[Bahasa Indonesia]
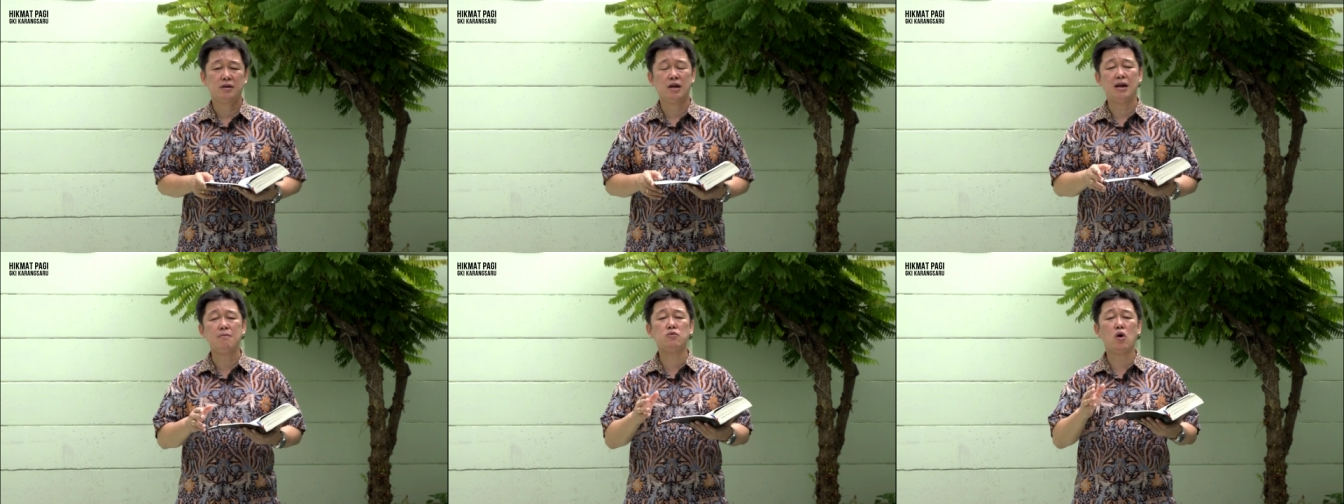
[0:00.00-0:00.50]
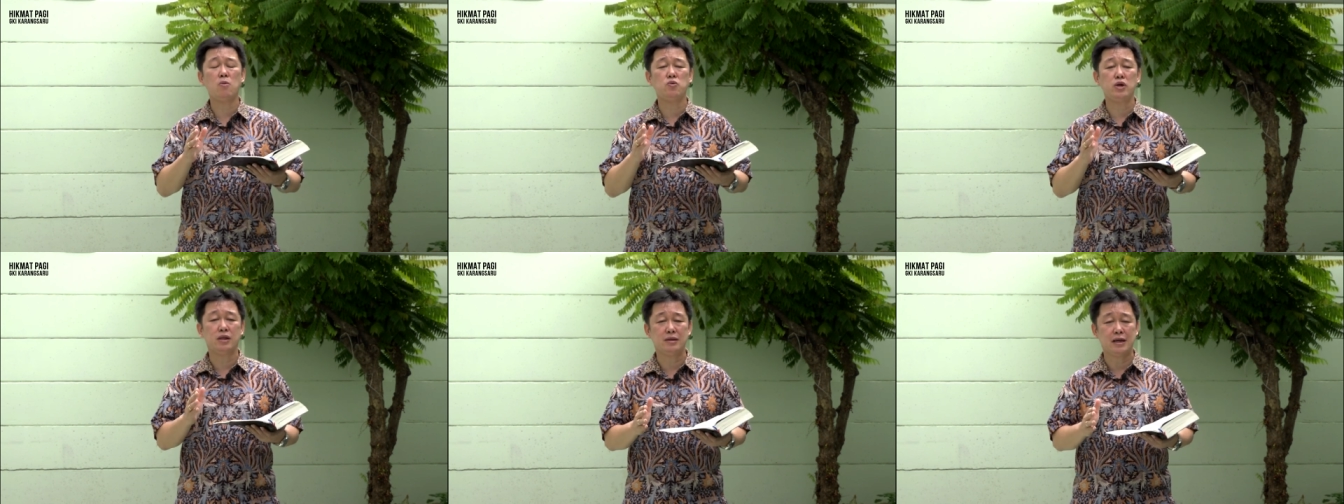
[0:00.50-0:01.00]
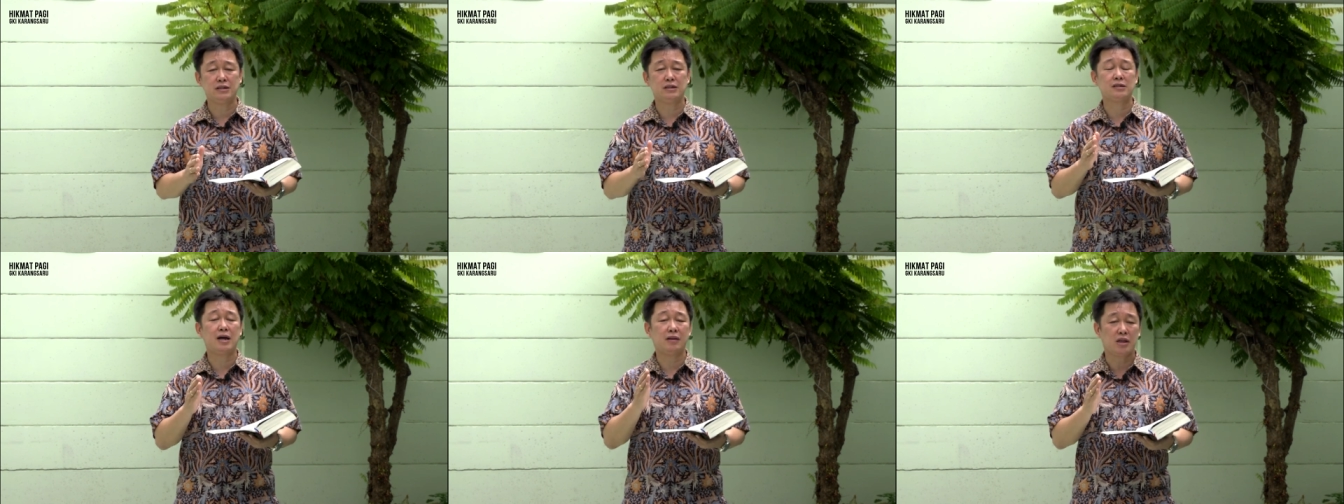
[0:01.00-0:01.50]
Dalam
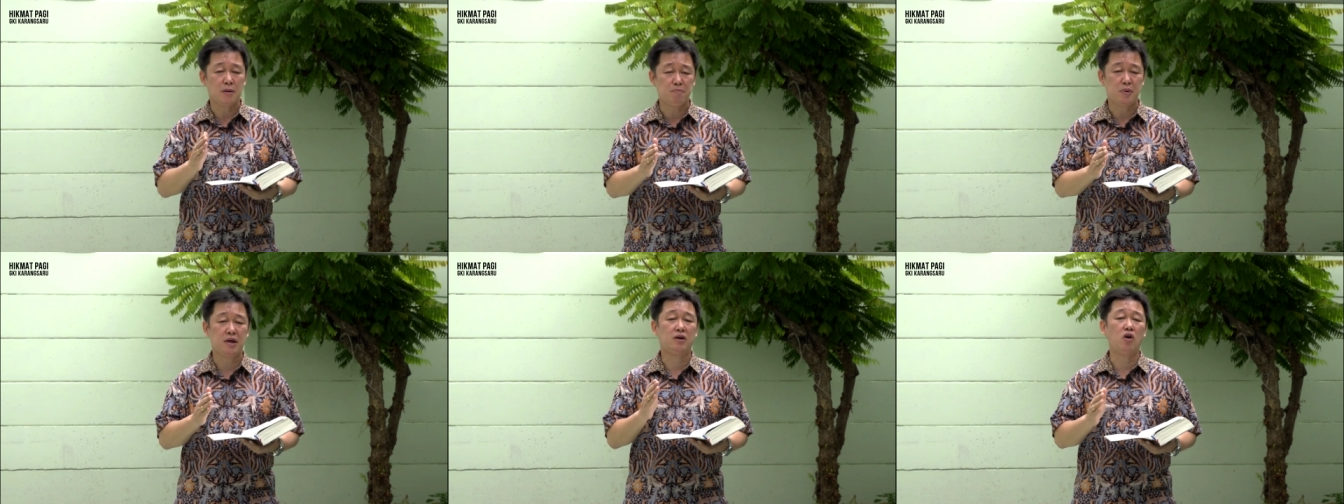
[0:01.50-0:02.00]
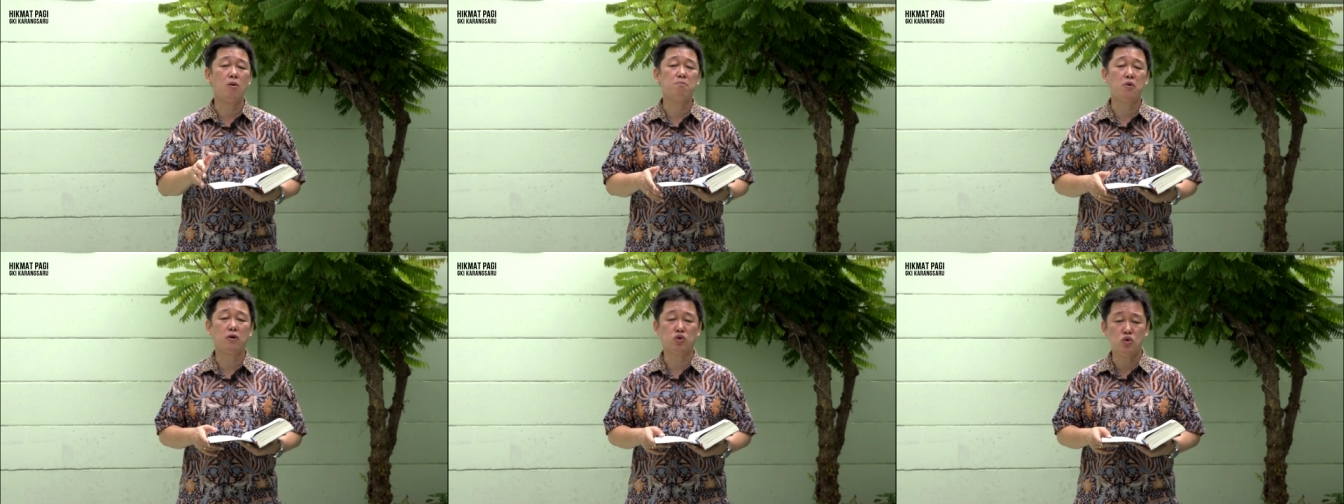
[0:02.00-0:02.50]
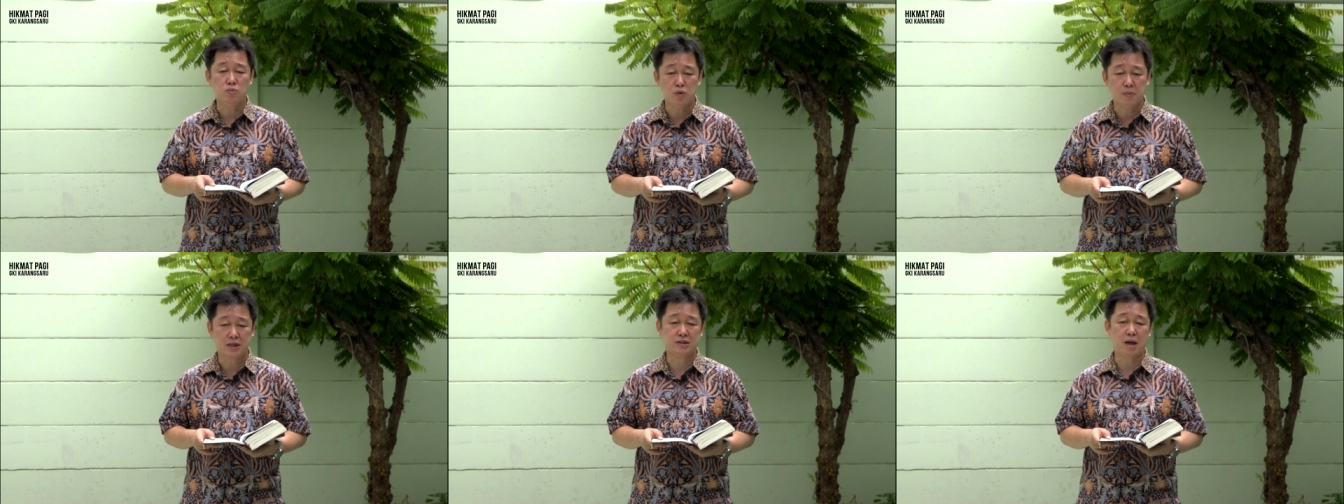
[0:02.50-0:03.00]
komunitas KTP kelompok tumbuh
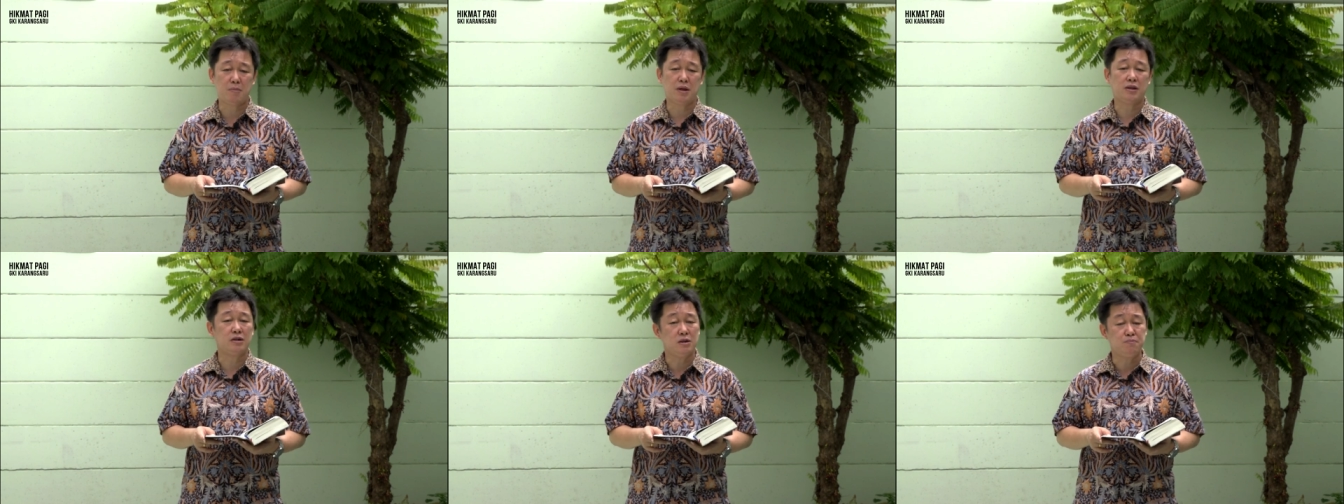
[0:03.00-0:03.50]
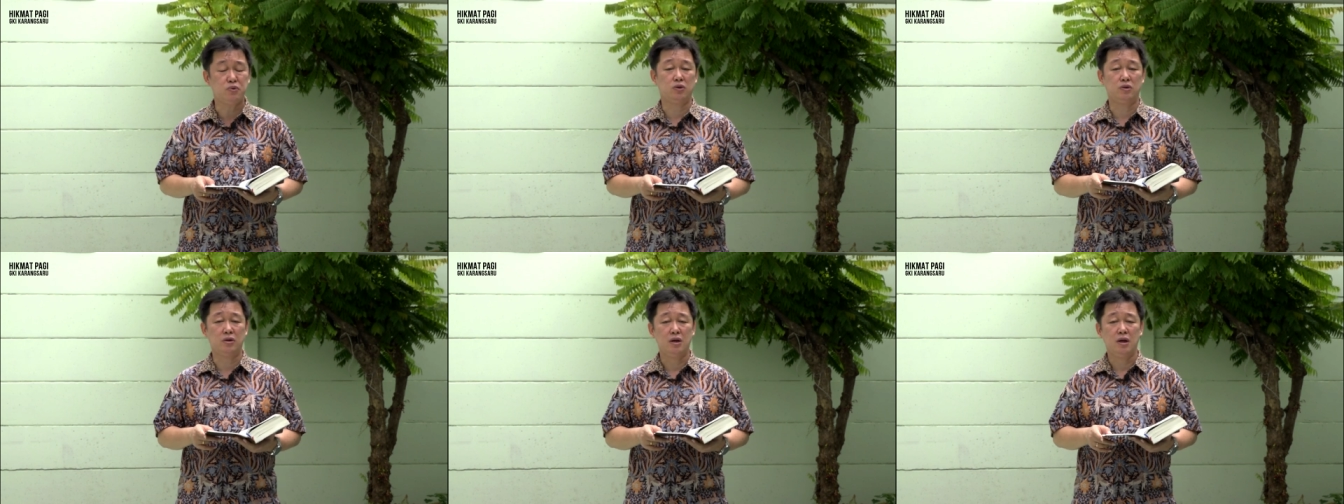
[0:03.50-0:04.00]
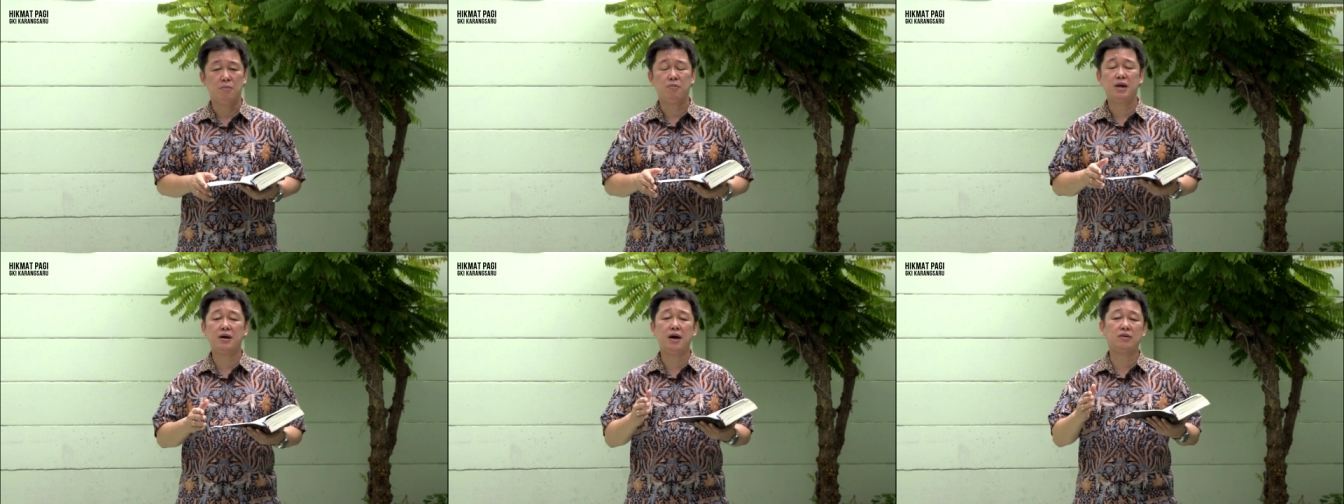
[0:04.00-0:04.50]
bersama tersebut,
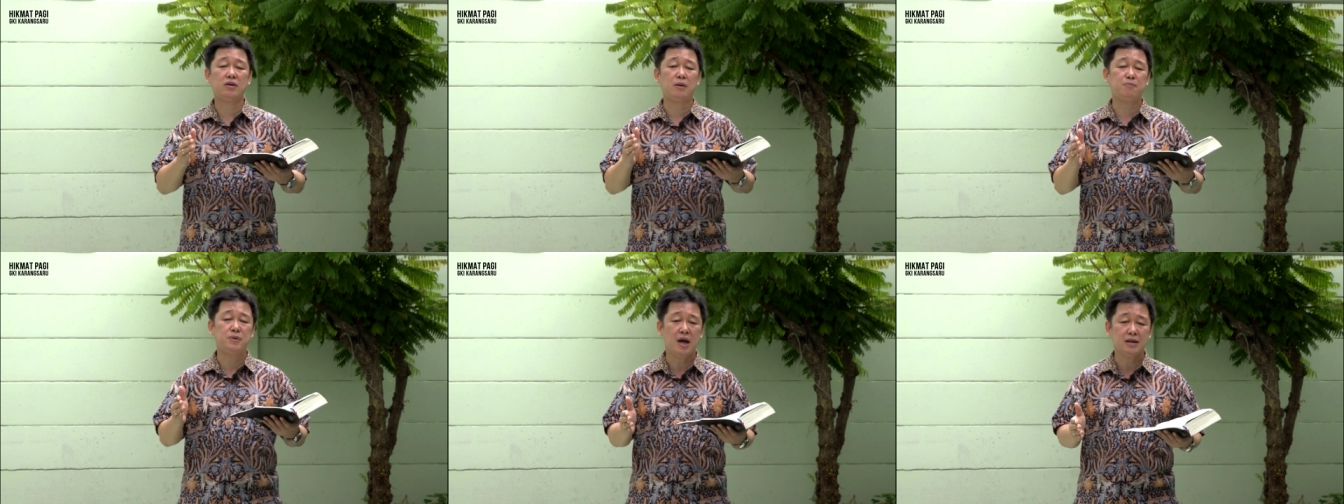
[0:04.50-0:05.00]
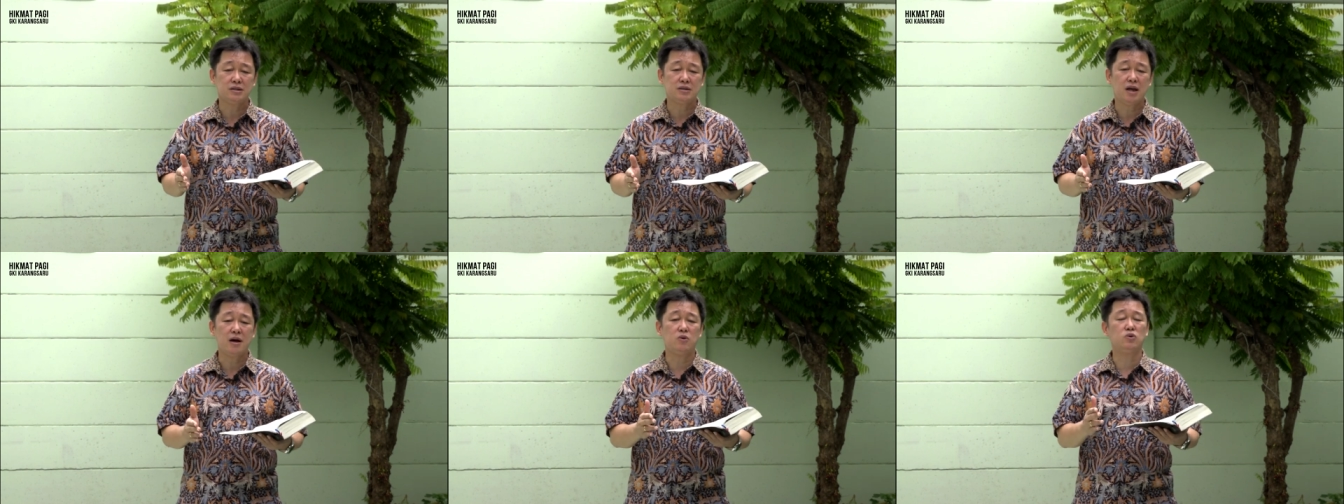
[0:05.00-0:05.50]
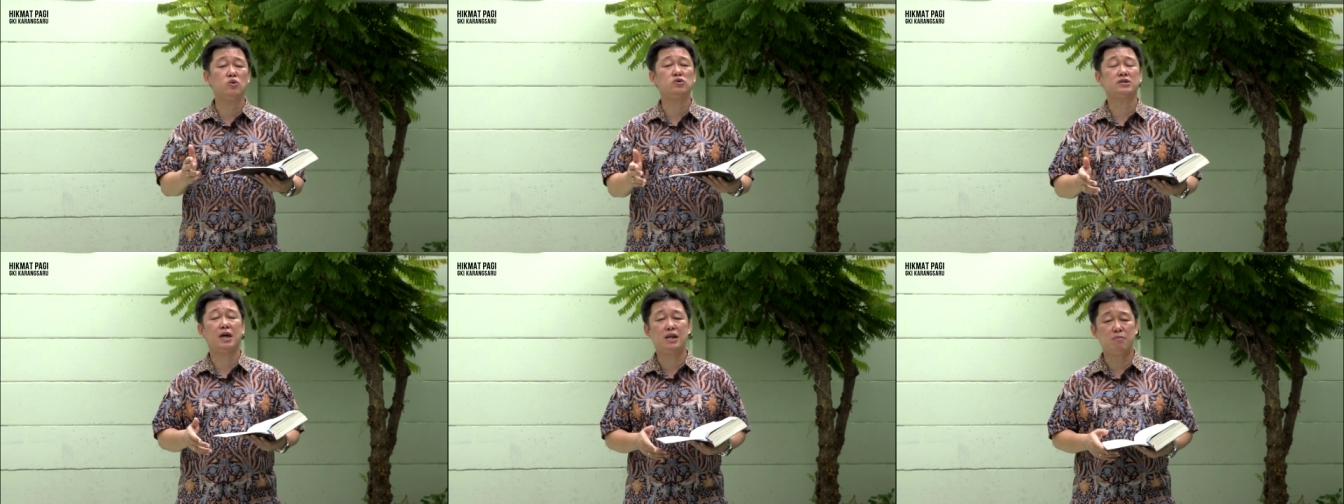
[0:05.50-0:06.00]
mereka terbiasa untuk
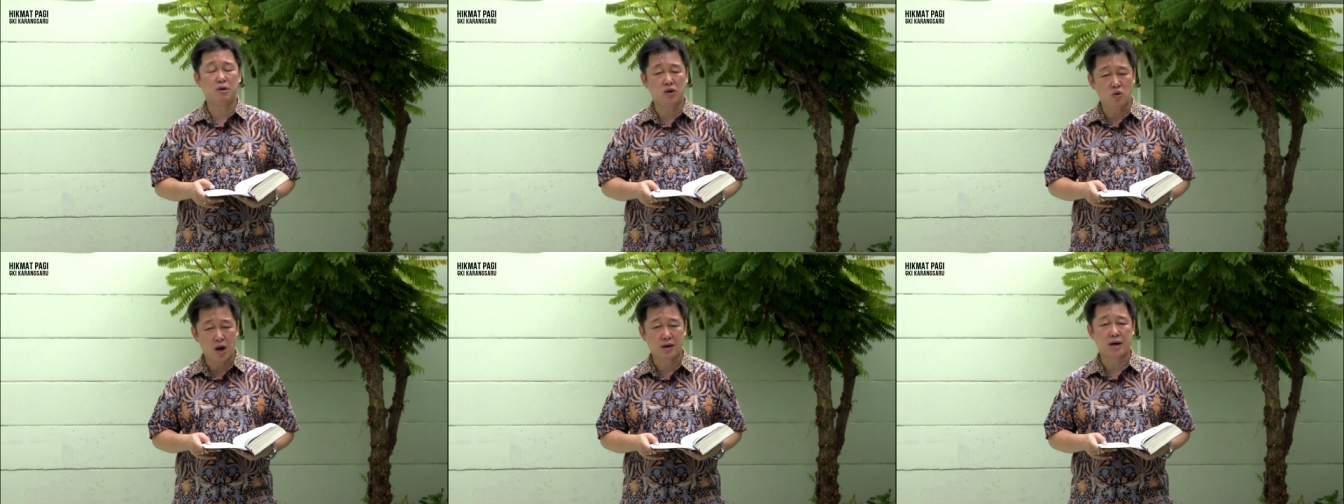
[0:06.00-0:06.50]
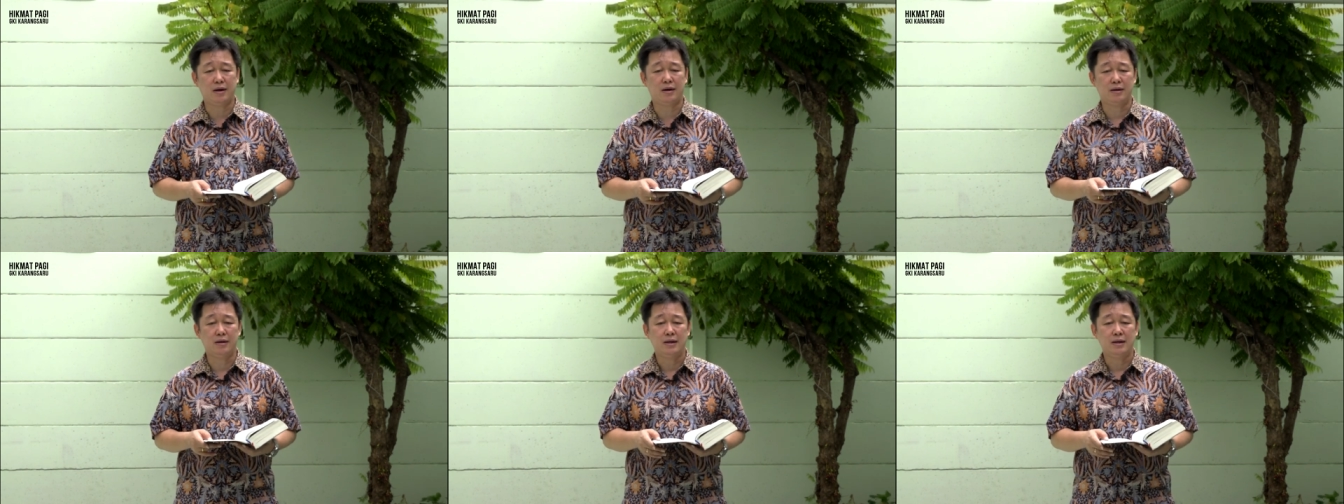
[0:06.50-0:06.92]
saling mendoakan,